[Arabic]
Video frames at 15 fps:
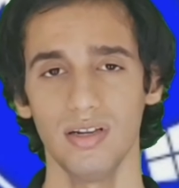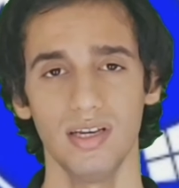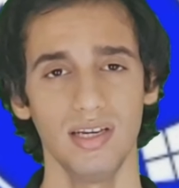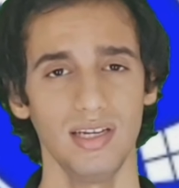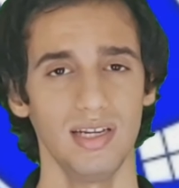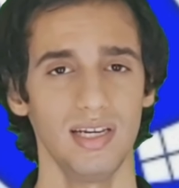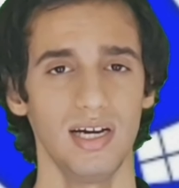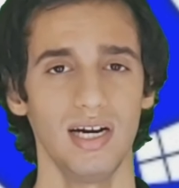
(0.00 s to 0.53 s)

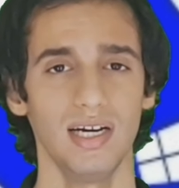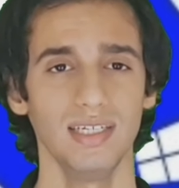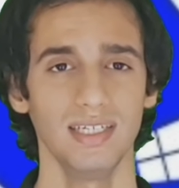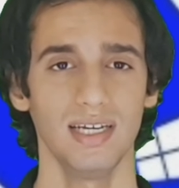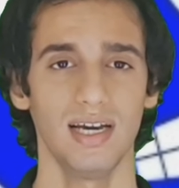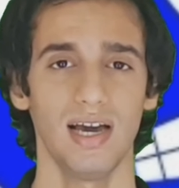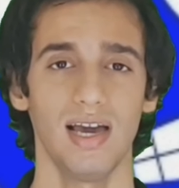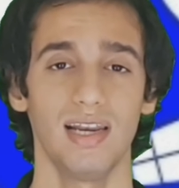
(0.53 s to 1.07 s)
إلى الآن
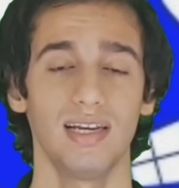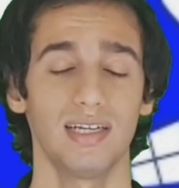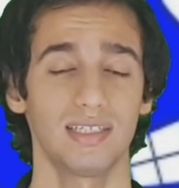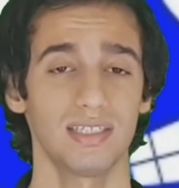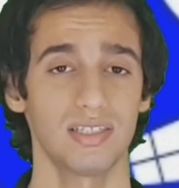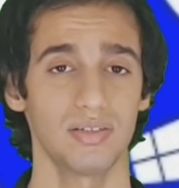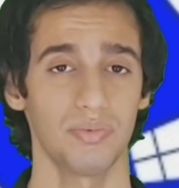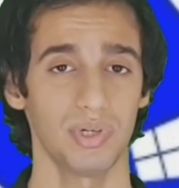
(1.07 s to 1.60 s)
اللي
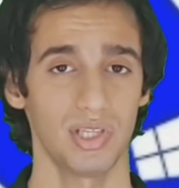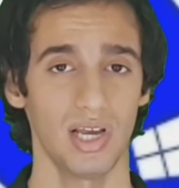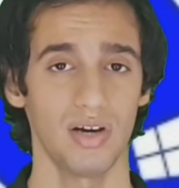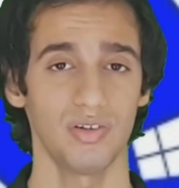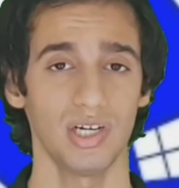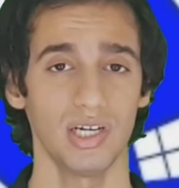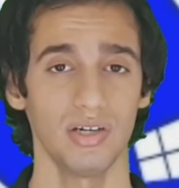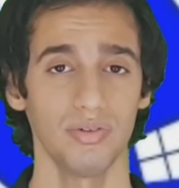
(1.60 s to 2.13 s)
كسبت
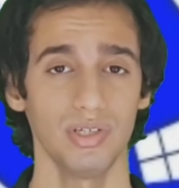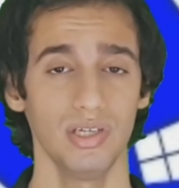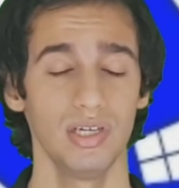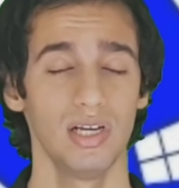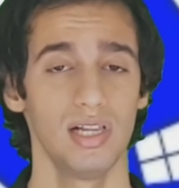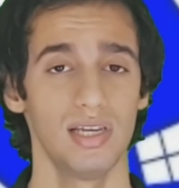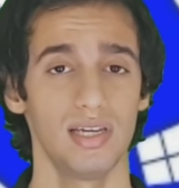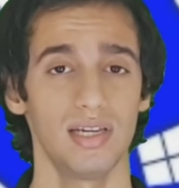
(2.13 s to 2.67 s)
هواوي
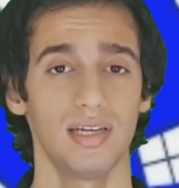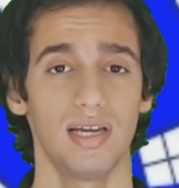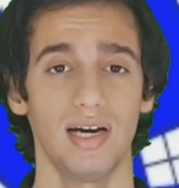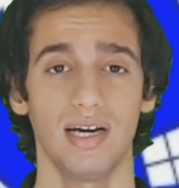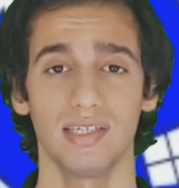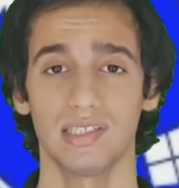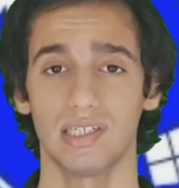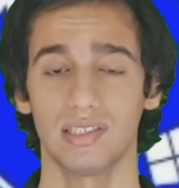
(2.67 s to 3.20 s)
لأنها
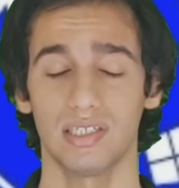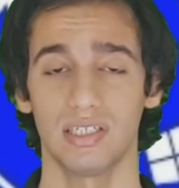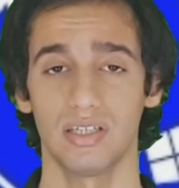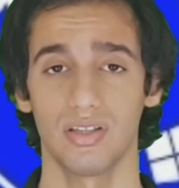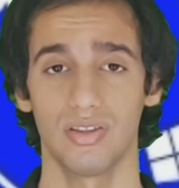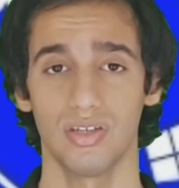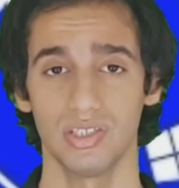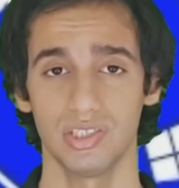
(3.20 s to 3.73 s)
حصلت على
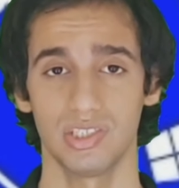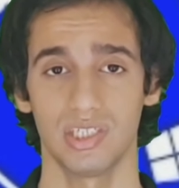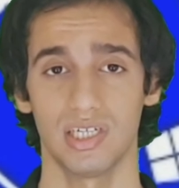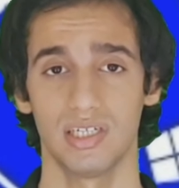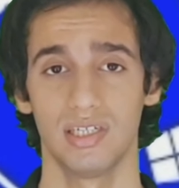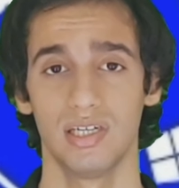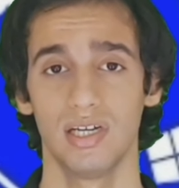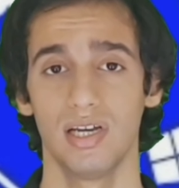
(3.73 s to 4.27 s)
ضجة
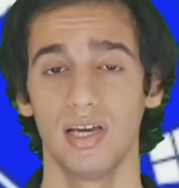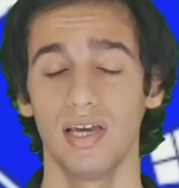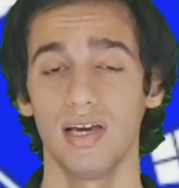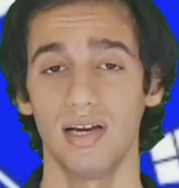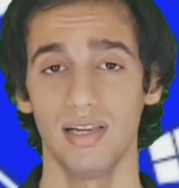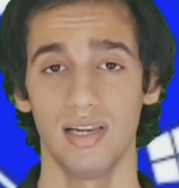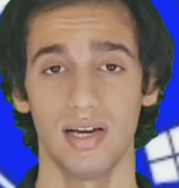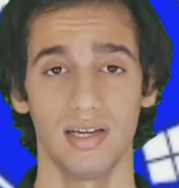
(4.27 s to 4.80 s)

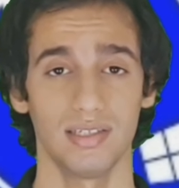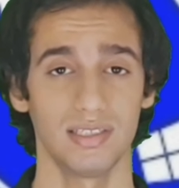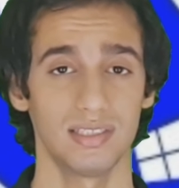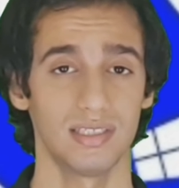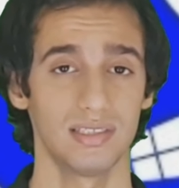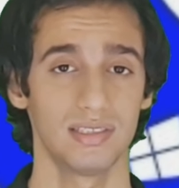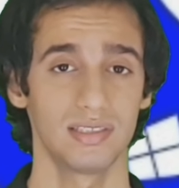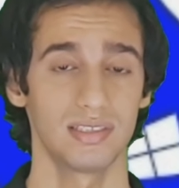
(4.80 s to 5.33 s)

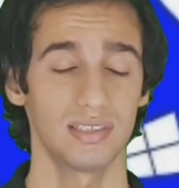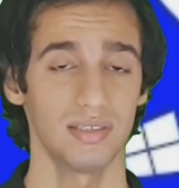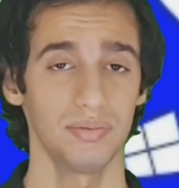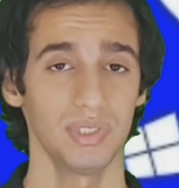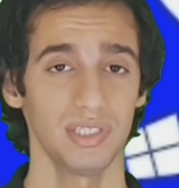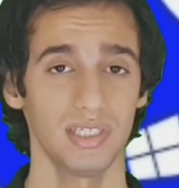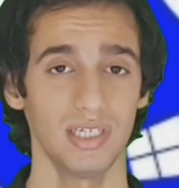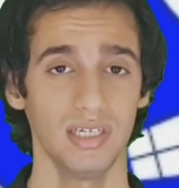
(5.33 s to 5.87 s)
إعلانية
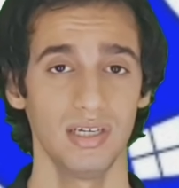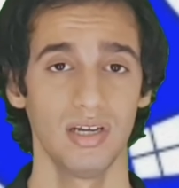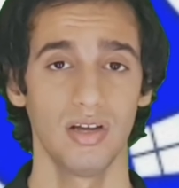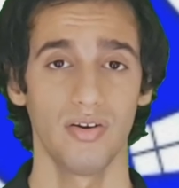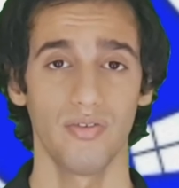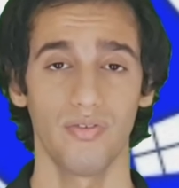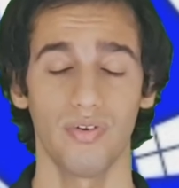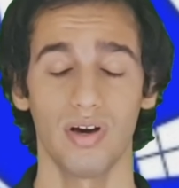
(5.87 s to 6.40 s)
كبيرة
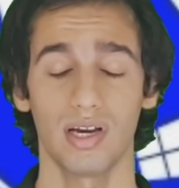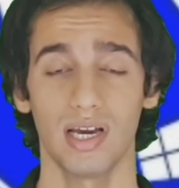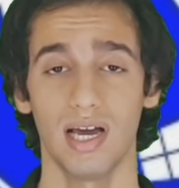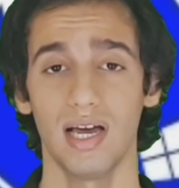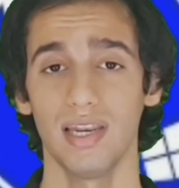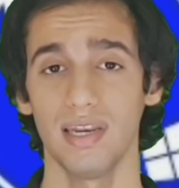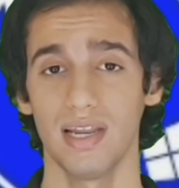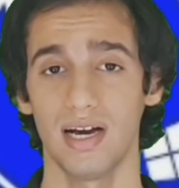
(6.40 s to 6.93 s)

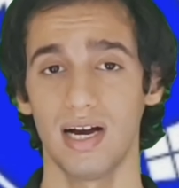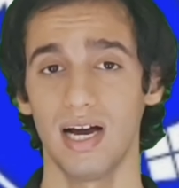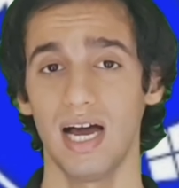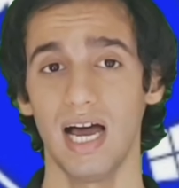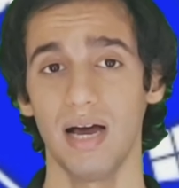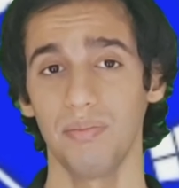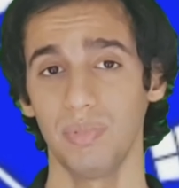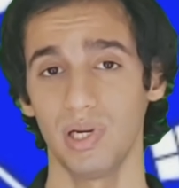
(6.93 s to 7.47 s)
فكأنها
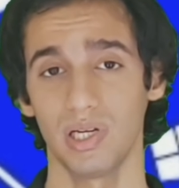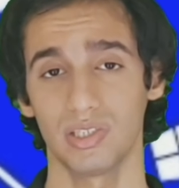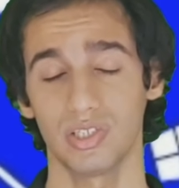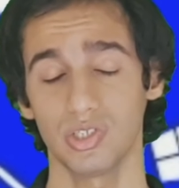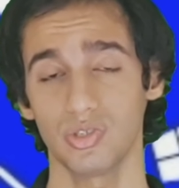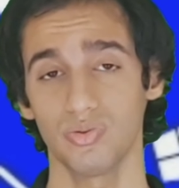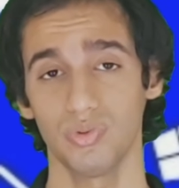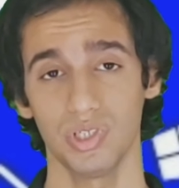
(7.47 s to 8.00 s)
حملة
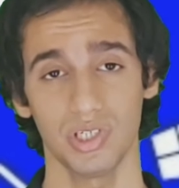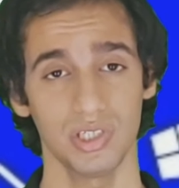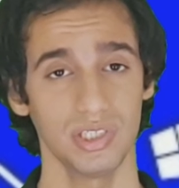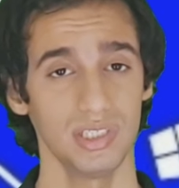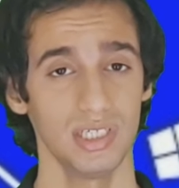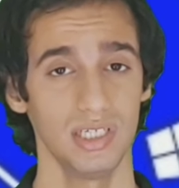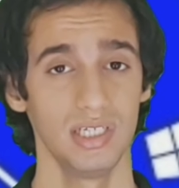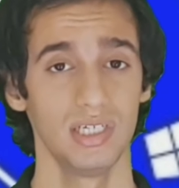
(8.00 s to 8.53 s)

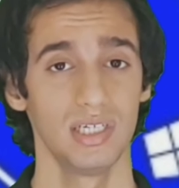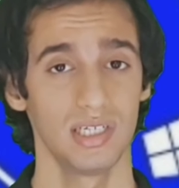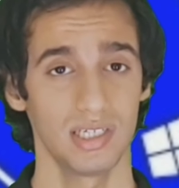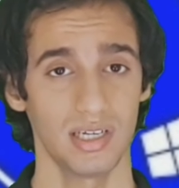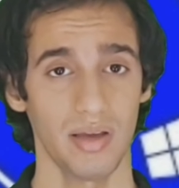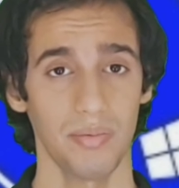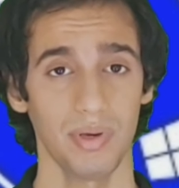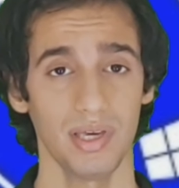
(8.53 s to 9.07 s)
تسويقية
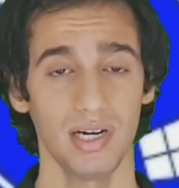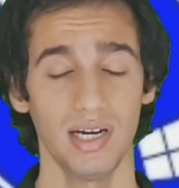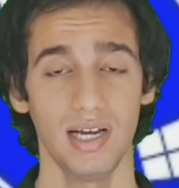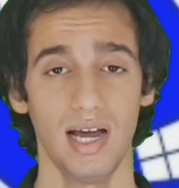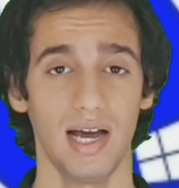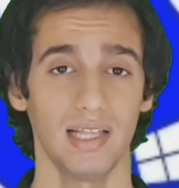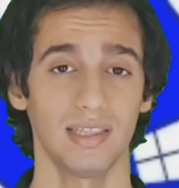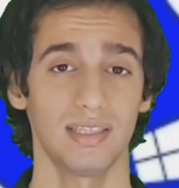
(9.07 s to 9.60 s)
كبيرة
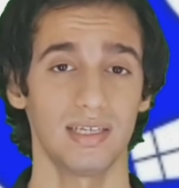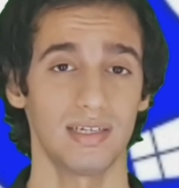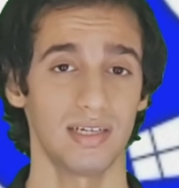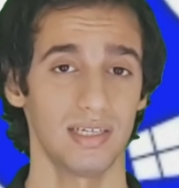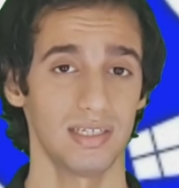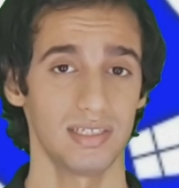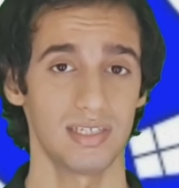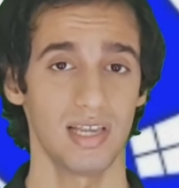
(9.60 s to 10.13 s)
حتى
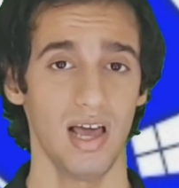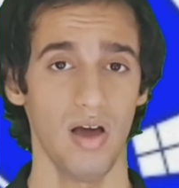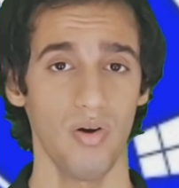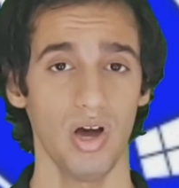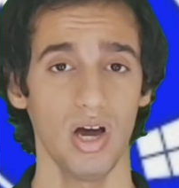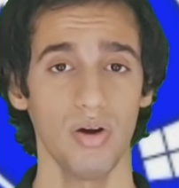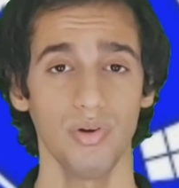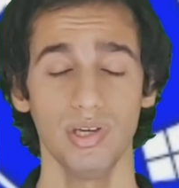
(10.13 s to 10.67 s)
رئيس
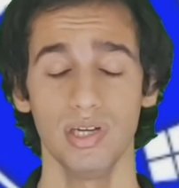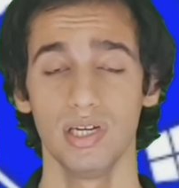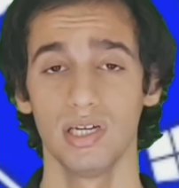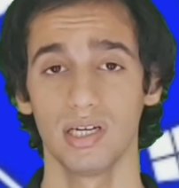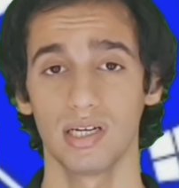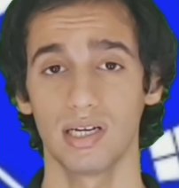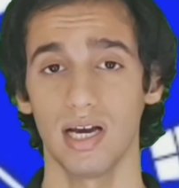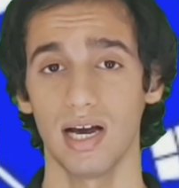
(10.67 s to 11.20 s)
هواوي
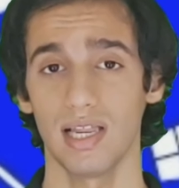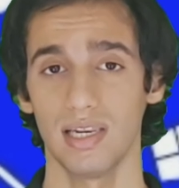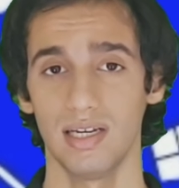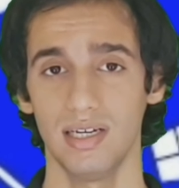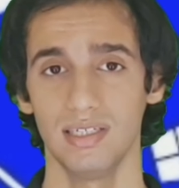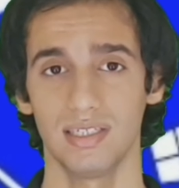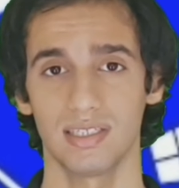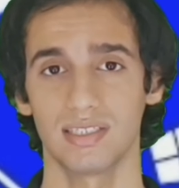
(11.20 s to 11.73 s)
قال
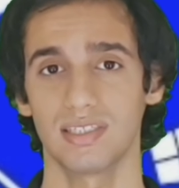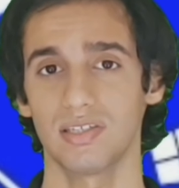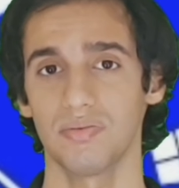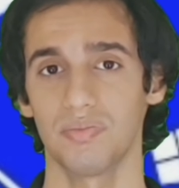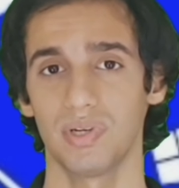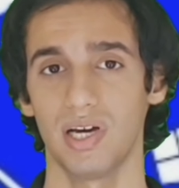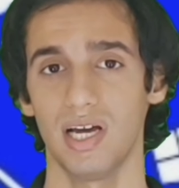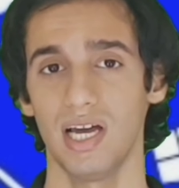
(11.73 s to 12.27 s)
احنا
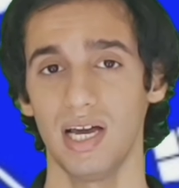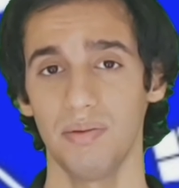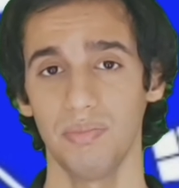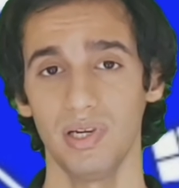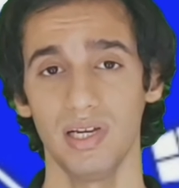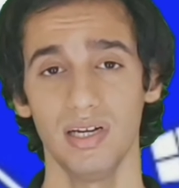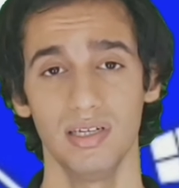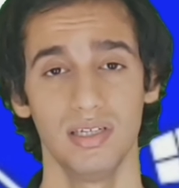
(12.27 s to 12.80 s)
كسبنا
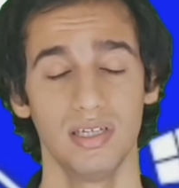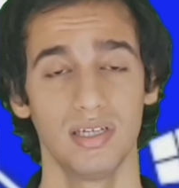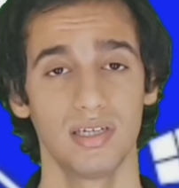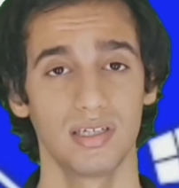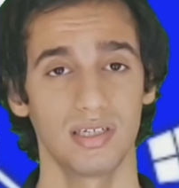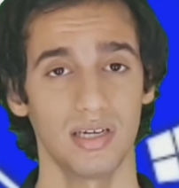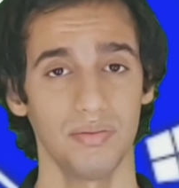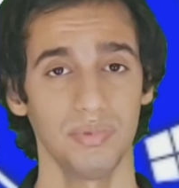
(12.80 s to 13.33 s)
حملة
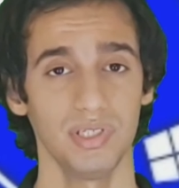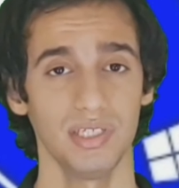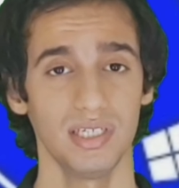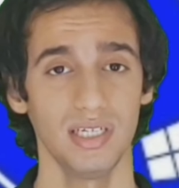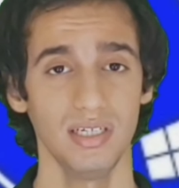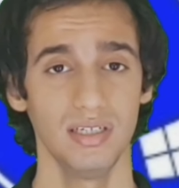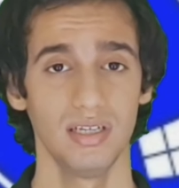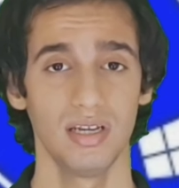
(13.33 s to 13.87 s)

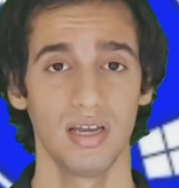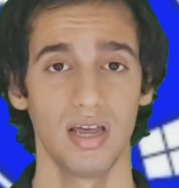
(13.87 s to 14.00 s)
كبيرة